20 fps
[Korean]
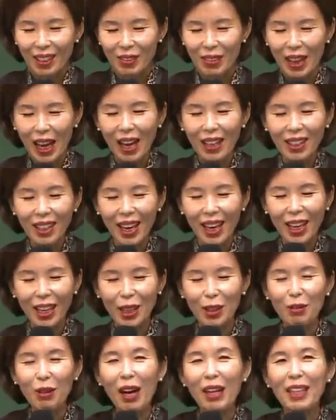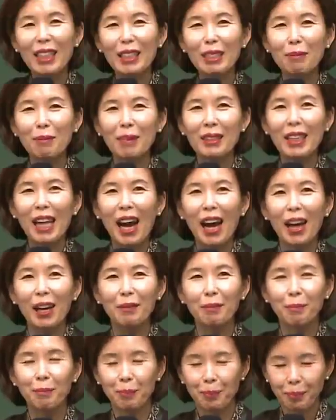우리 함께
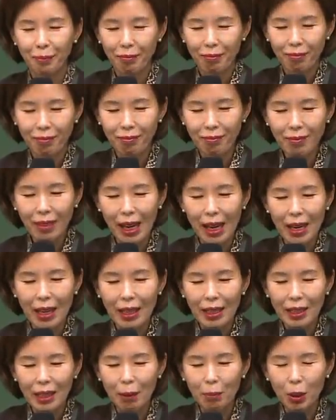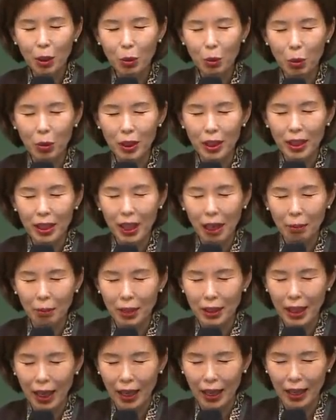기도하겠습니다. 참으로 좋으신
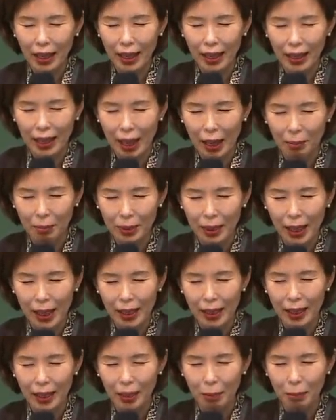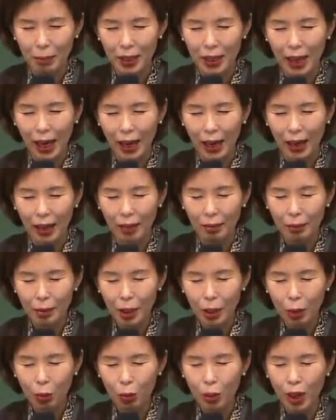아버지 하나님 감사를 드립니다.
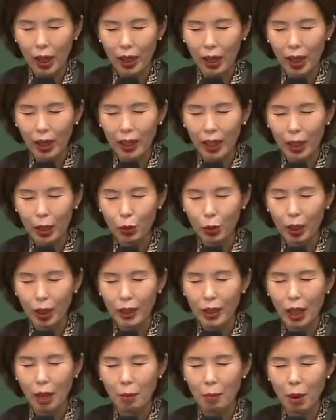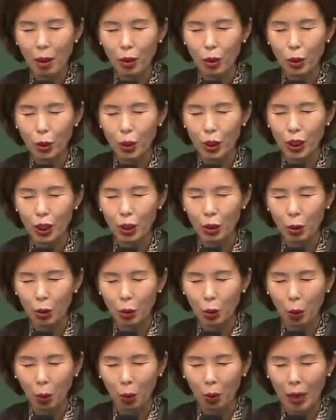우리에게 예수의 생명을 주신
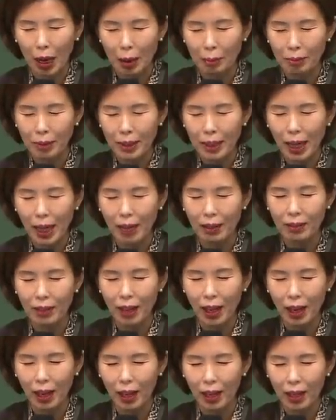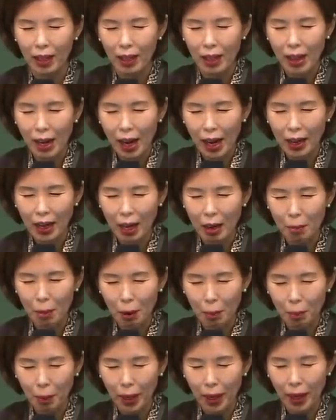것도 감사한데 하나님
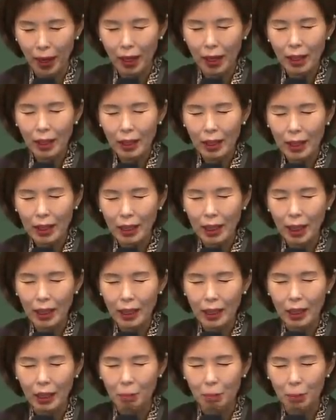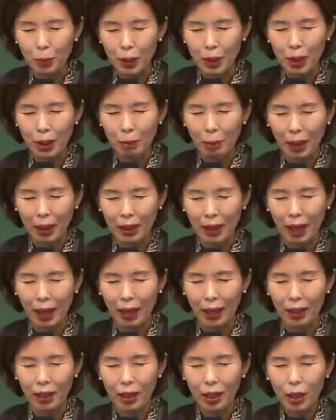앞에 귀한 직분을
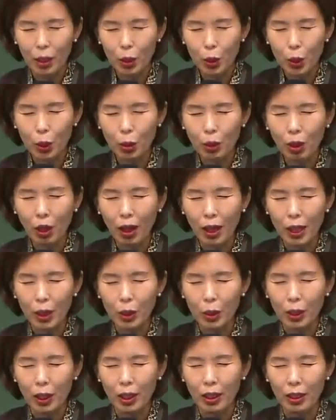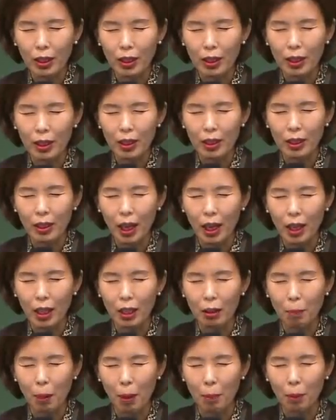받아 충성할 수 있는 그
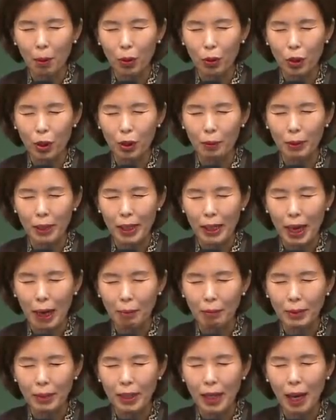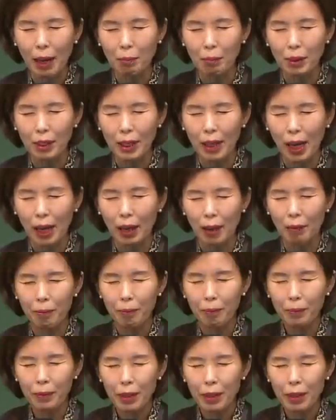은혜를 베풀어 주심을 감사합니다.